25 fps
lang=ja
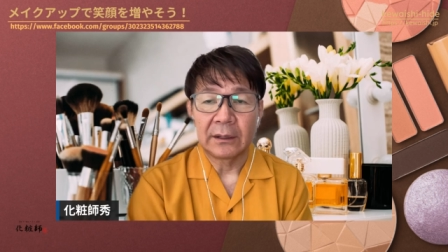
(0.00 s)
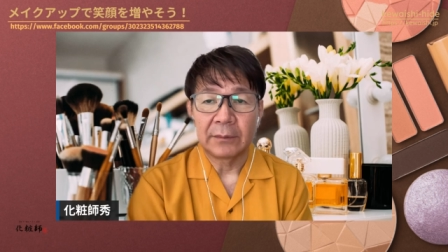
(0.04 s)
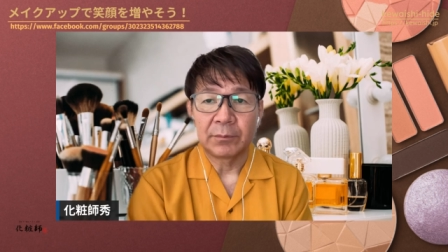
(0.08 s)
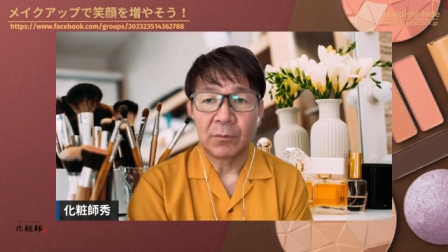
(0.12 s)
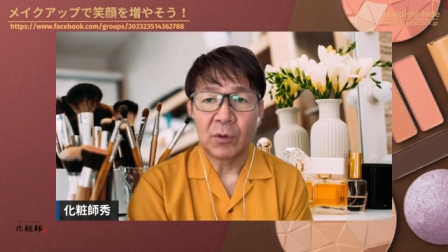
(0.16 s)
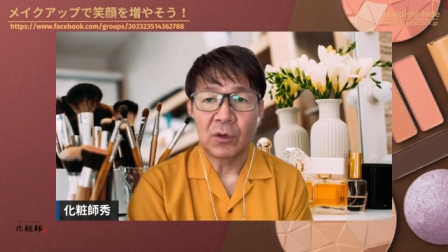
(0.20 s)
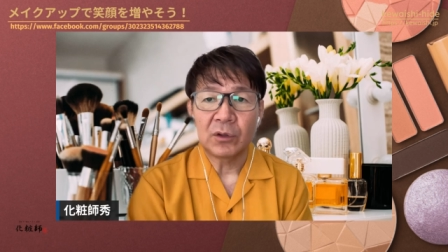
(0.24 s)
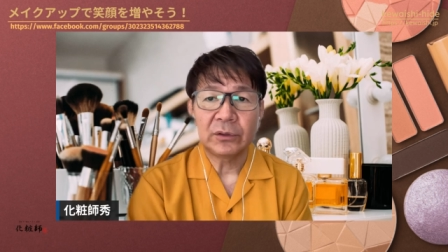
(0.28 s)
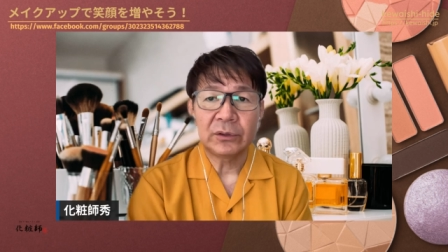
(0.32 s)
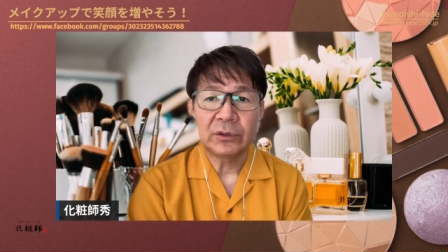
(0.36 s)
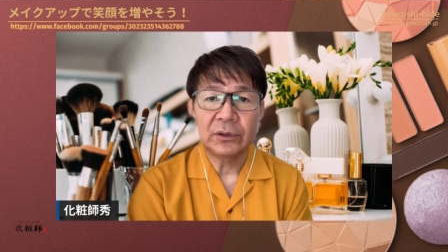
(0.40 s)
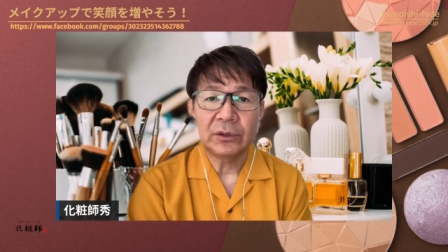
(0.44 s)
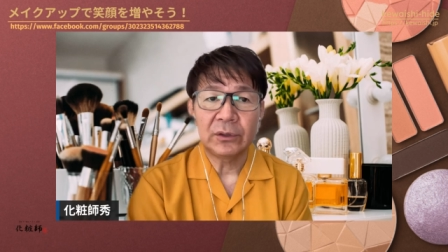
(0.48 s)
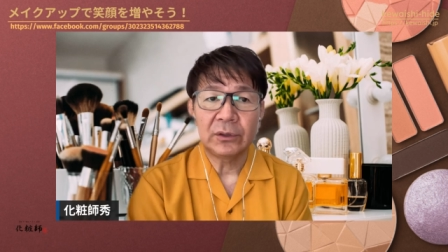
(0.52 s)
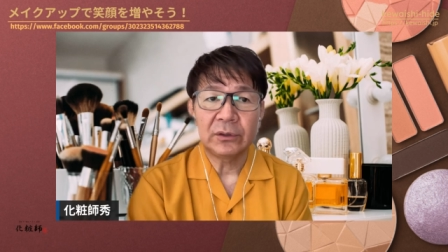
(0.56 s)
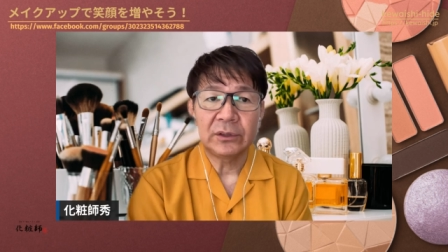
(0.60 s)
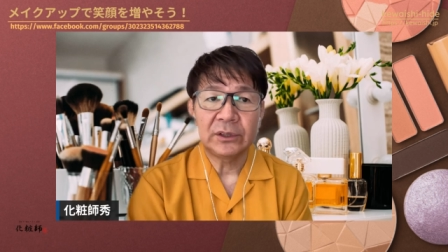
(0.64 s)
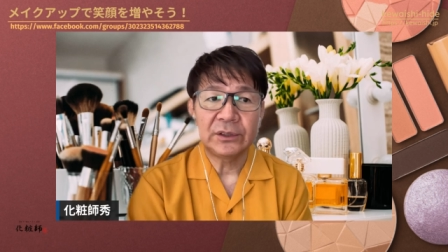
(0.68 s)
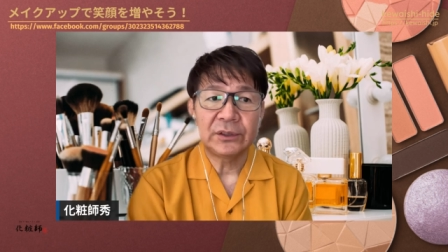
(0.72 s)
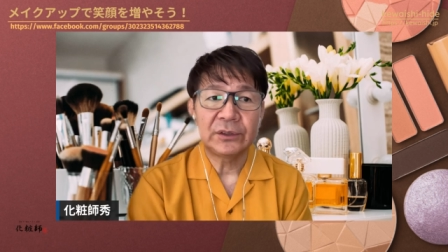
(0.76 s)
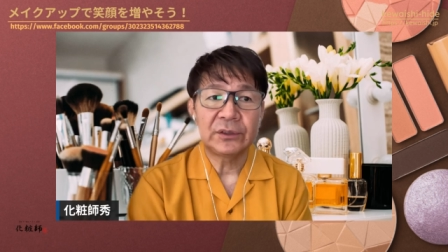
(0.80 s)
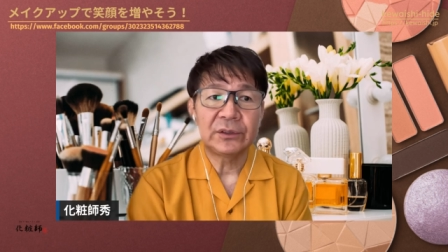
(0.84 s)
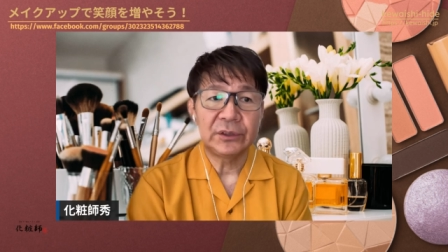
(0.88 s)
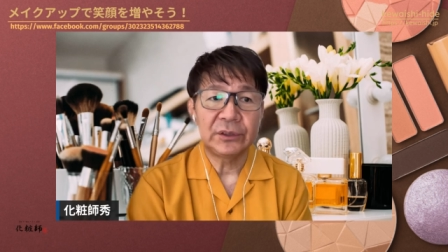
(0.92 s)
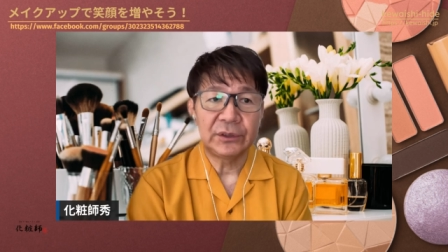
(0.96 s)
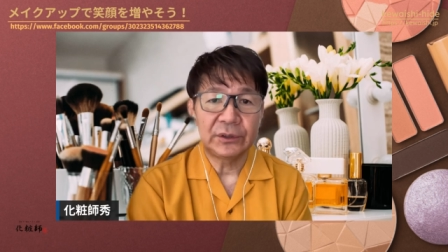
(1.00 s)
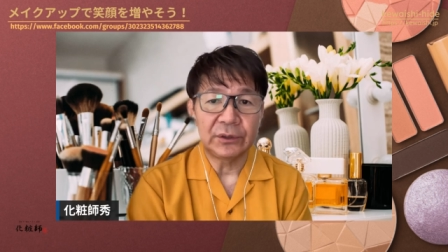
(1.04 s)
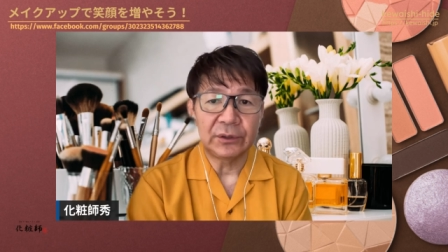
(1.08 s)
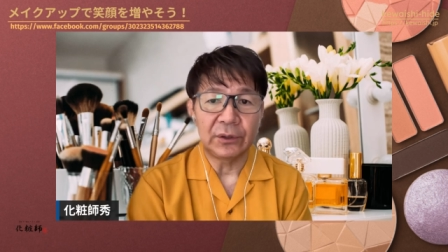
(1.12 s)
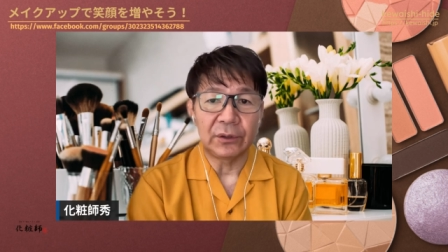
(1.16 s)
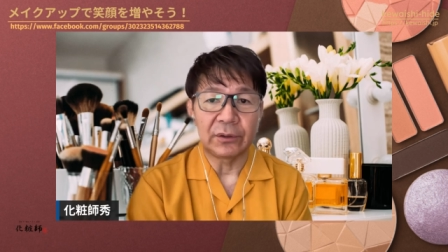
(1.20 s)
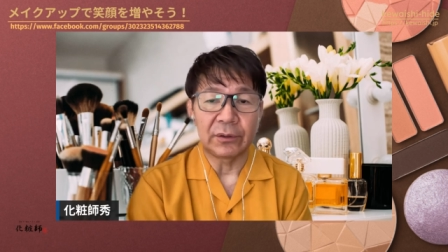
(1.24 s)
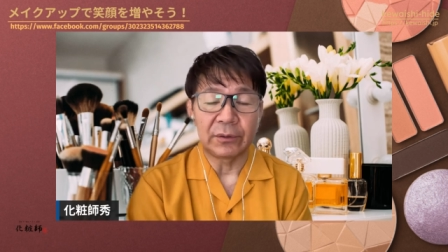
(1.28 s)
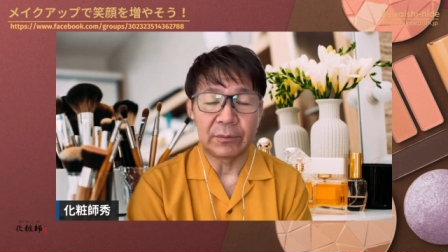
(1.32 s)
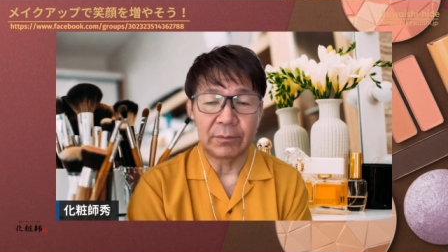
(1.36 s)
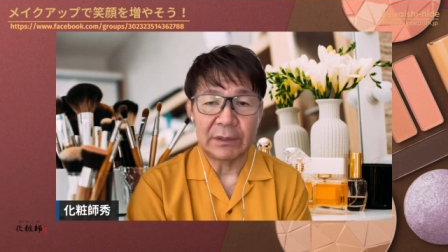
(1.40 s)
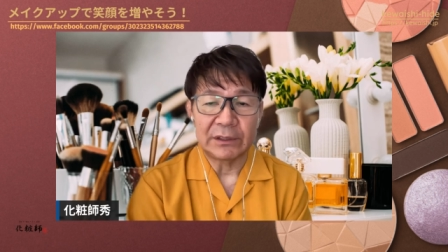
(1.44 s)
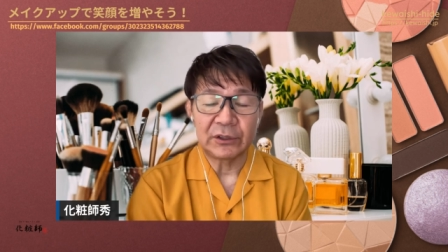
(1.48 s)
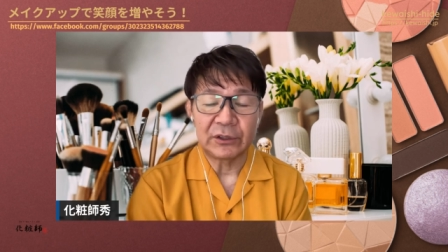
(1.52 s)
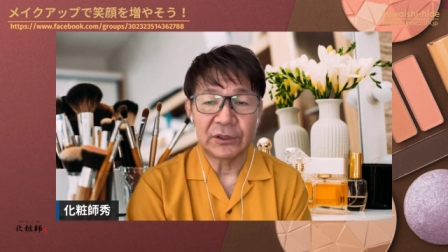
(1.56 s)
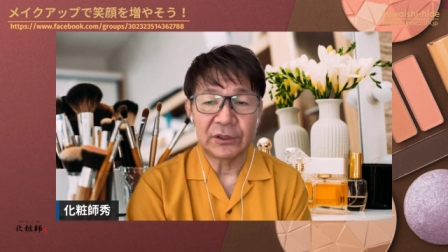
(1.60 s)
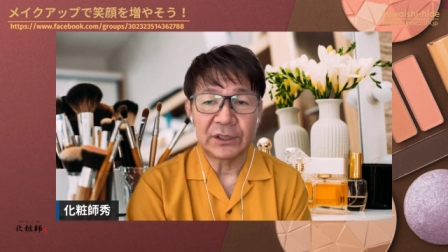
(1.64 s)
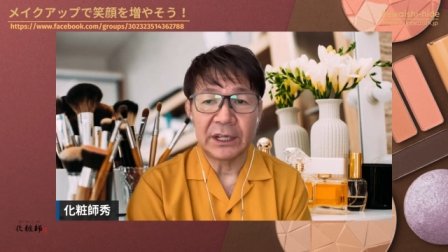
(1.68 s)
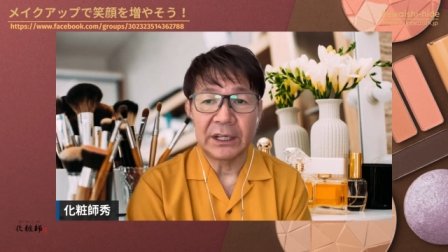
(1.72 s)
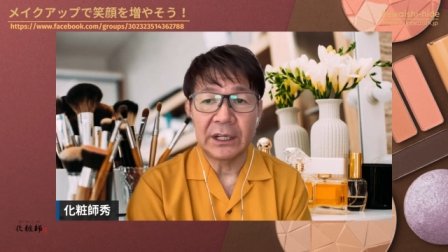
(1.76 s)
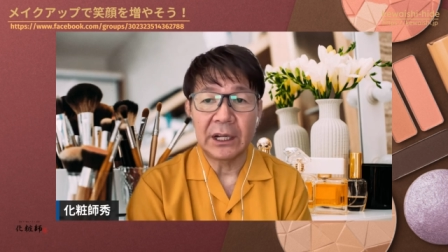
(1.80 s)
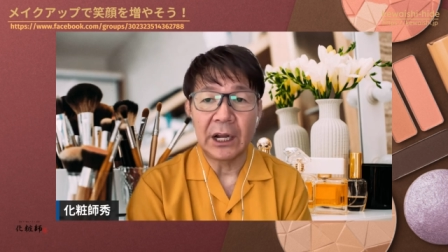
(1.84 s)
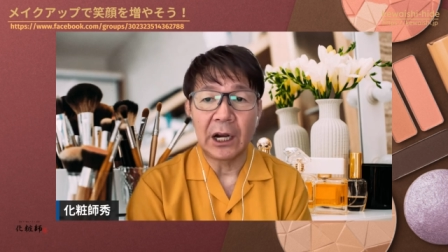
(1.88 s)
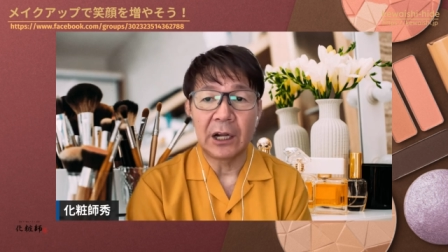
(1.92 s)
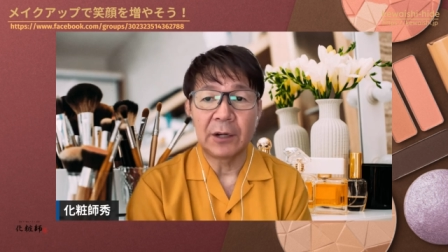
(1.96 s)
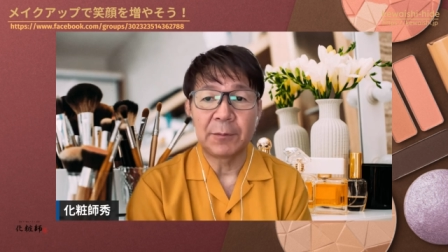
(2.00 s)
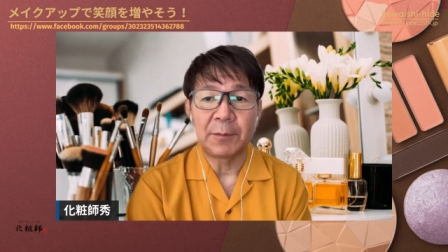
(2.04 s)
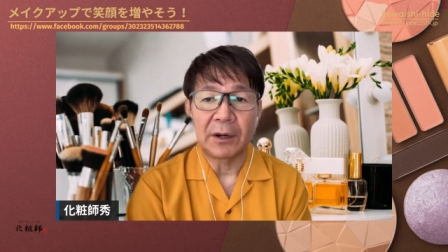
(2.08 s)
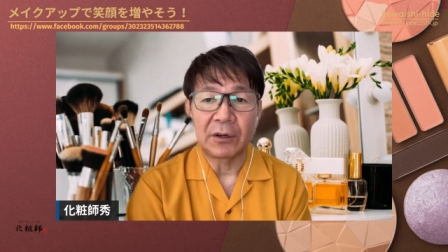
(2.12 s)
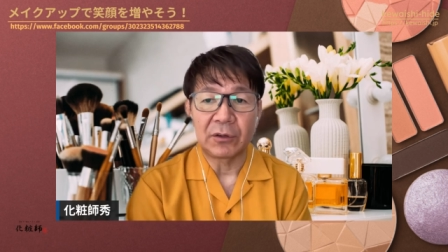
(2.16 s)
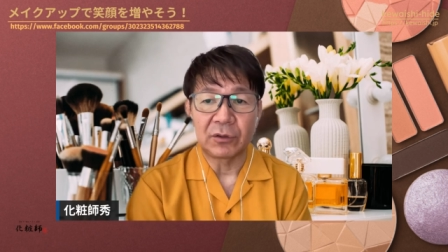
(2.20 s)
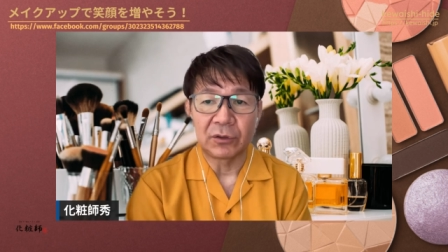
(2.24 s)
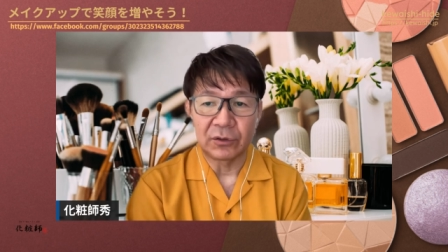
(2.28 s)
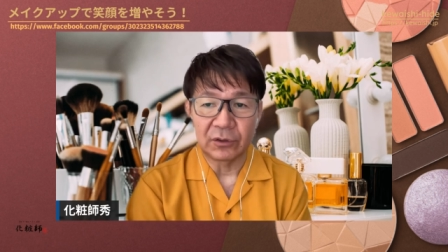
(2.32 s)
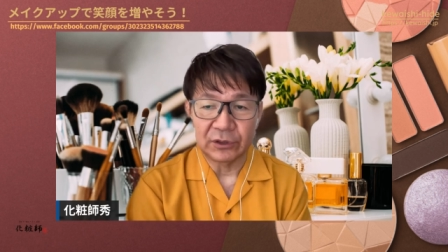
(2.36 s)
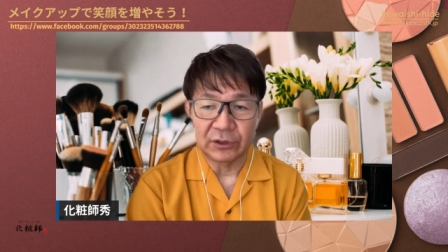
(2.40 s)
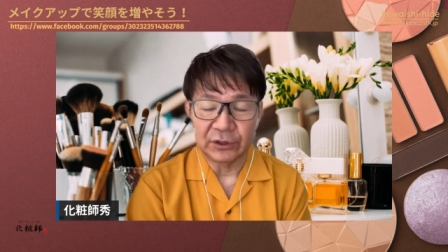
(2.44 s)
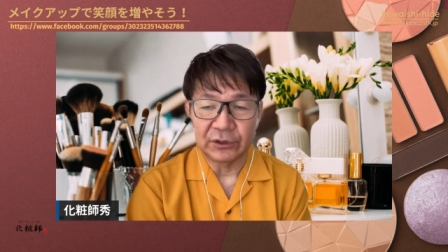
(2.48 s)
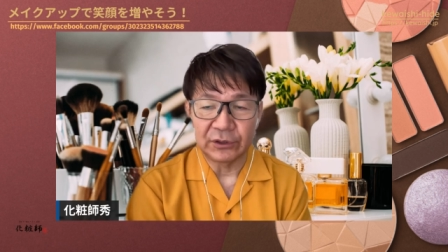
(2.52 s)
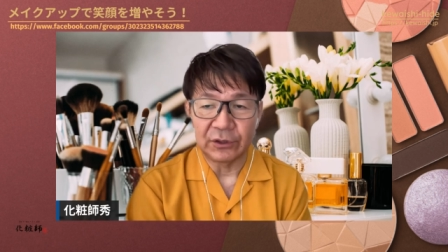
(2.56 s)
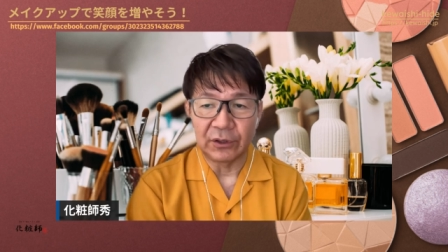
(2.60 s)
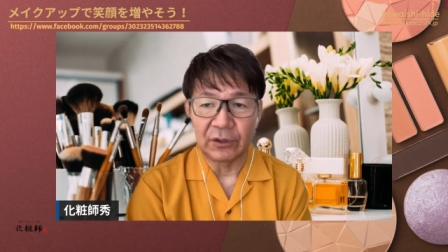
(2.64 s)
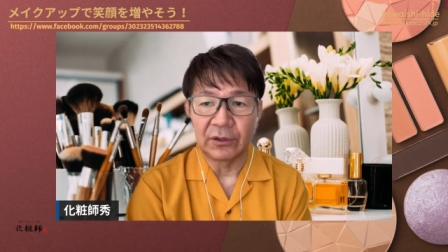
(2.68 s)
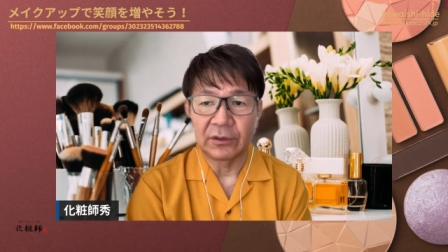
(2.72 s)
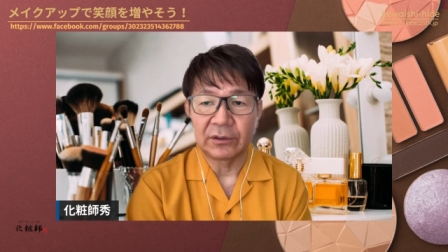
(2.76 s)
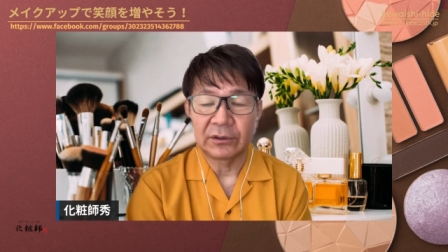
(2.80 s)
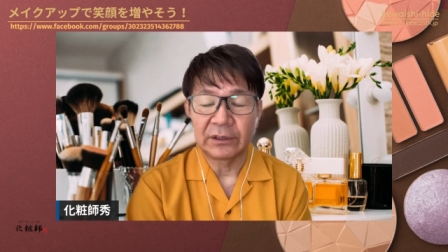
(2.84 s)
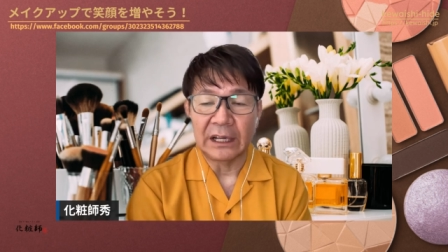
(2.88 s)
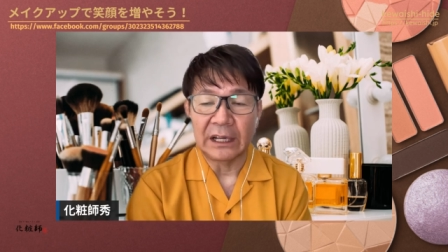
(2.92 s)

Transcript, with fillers: 目標にする人、まあ、女性であればこの人、